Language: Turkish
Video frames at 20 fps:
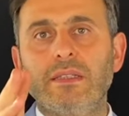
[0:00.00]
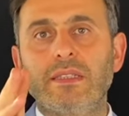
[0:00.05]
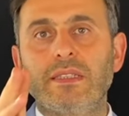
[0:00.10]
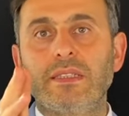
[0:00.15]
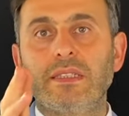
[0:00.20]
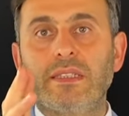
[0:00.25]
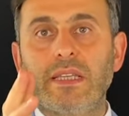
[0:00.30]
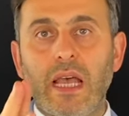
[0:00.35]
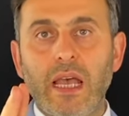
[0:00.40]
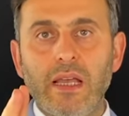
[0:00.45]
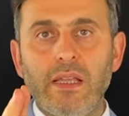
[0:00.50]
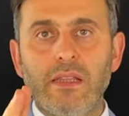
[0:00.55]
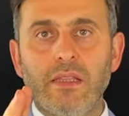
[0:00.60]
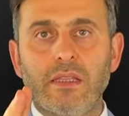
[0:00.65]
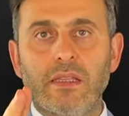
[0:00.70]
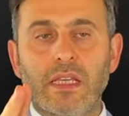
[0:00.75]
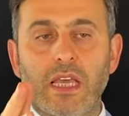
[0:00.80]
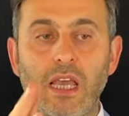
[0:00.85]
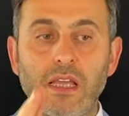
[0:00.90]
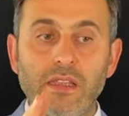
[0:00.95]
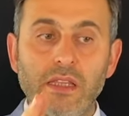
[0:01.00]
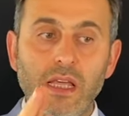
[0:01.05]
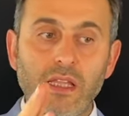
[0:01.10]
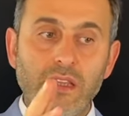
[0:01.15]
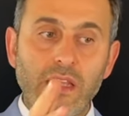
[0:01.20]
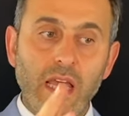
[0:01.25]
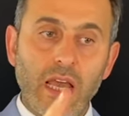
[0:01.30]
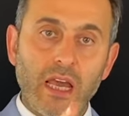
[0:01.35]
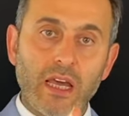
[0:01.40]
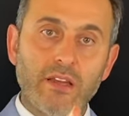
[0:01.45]
sen kendine
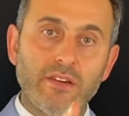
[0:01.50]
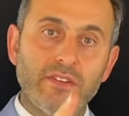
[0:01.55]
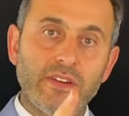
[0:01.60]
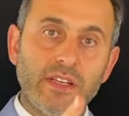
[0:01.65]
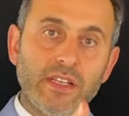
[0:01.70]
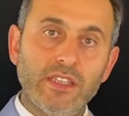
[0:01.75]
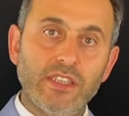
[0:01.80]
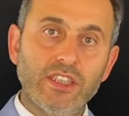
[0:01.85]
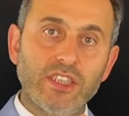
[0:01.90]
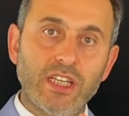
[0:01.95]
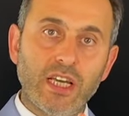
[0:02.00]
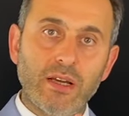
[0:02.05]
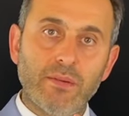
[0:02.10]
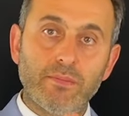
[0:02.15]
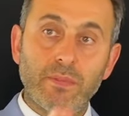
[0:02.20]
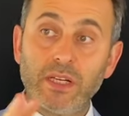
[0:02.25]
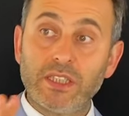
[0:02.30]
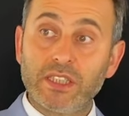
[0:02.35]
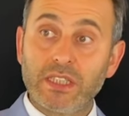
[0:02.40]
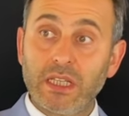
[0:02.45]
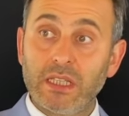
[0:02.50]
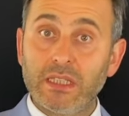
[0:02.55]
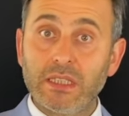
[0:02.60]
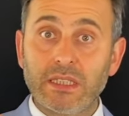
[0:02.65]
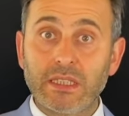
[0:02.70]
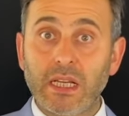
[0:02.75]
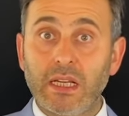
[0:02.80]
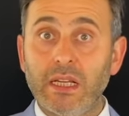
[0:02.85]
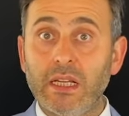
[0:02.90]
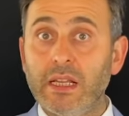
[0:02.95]
değer verince başkaları
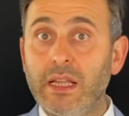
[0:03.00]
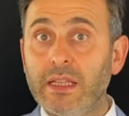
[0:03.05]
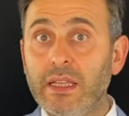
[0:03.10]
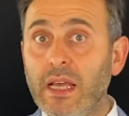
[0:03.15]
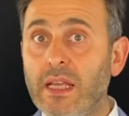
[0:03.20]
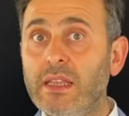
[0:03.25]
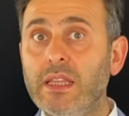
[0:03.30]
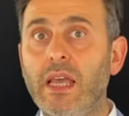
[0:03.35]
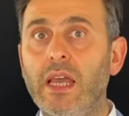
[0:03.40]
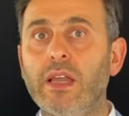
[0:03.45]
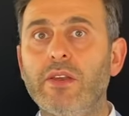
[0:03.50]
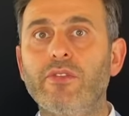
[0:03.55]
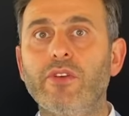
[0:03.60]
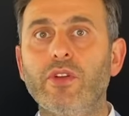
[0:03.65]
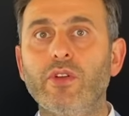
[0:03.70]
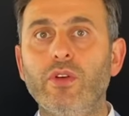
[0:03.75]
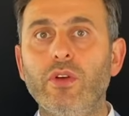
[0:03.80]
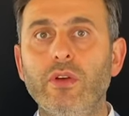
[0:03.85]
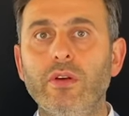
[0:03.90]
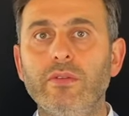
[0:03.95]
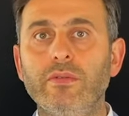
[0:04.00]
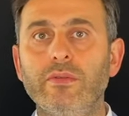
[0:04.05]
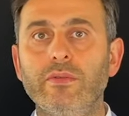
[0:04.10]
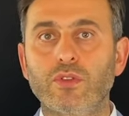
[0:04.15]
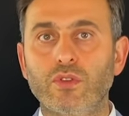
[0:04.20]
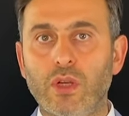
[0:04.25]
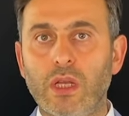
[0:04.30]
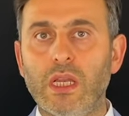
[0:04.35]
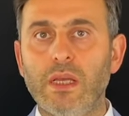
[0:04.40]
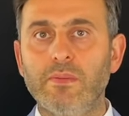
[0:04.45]
sana neden değer veriyor?
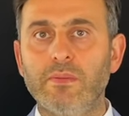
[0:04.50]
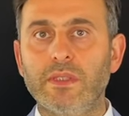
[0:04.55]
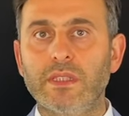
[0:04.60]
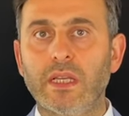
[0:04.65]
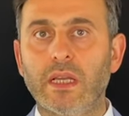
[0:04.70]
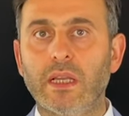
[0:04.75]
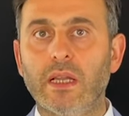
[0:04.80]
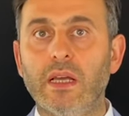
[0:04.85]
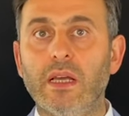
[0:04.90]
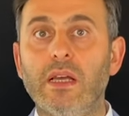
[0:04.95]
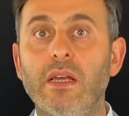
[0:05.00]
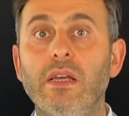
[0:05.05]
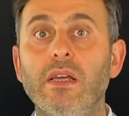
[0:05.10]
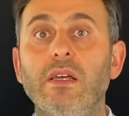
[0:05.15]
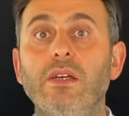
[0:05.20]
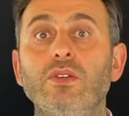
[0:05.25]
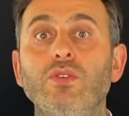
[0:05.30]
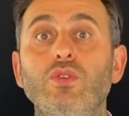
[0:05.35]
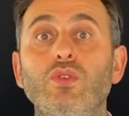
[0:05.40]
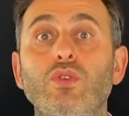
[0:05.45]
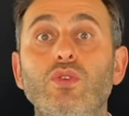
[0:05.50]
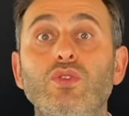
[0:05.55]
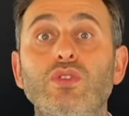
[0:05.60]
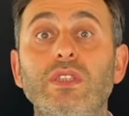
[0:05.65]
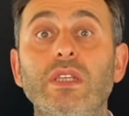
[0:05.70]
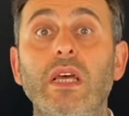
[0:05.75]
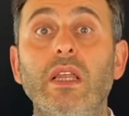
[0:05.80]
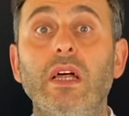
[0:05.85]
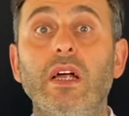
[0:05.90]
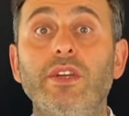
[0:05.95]
Söyleyeyim mi sana? Çünkü
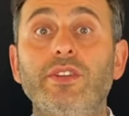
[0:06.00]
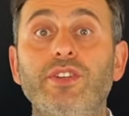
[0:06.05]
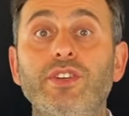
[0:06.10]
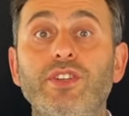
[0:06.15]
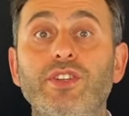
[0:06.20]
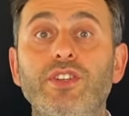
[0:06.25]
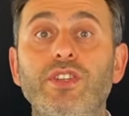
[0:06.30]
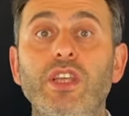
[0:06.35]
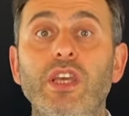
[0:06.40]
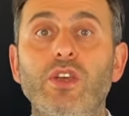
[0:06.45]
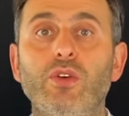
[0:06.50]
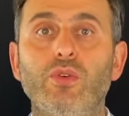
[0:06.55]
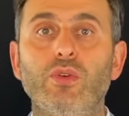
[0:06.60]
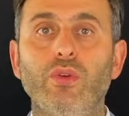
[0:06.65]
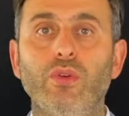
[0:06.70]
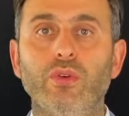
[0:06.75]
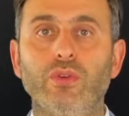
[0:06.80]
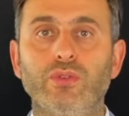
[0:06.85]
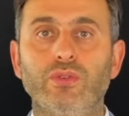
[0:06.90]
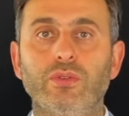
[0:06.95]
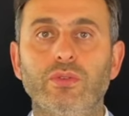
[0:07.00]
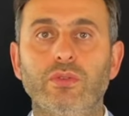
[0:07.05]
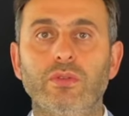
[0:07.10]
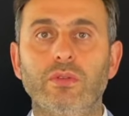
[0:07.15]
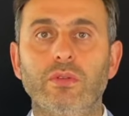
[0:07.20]
sen artık dik yürüyorsun.